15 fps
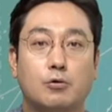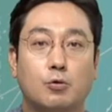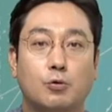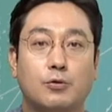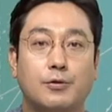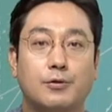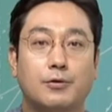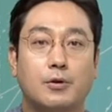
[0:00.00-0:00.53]

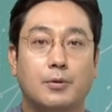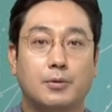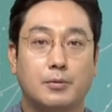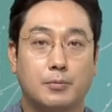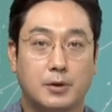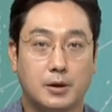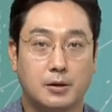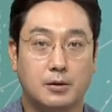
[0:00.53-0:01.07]
놓칠 수가
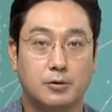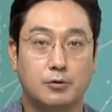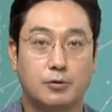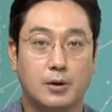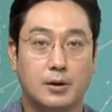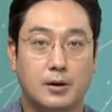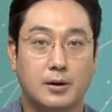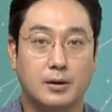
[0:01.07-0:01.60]
없습니다. 그 중에
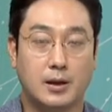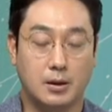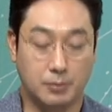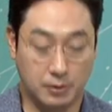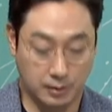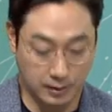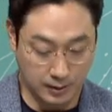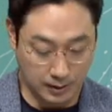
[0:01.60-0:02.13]
하나가
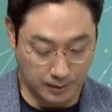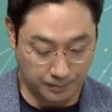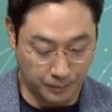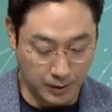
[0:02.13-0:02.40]
네이버인데